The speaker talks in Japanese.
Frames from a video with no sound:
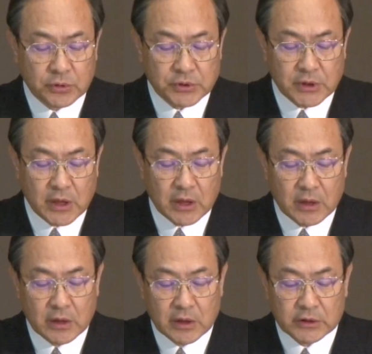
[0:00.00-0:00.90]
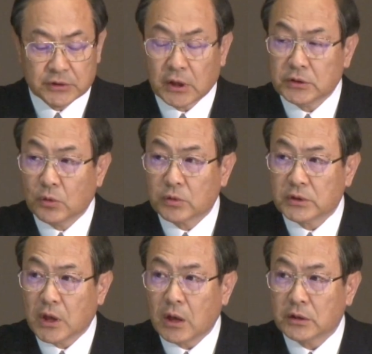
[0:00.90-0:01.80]
として、常に大
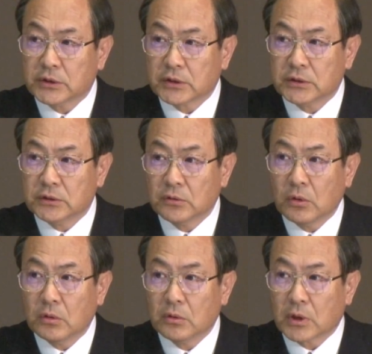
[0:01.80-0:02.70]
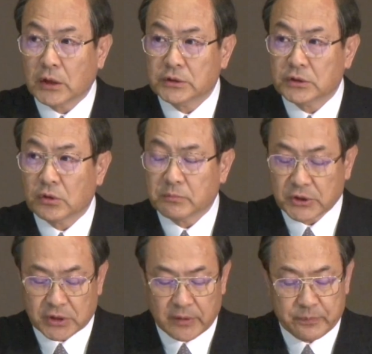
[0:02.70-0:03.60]
きな責任を感じておりまし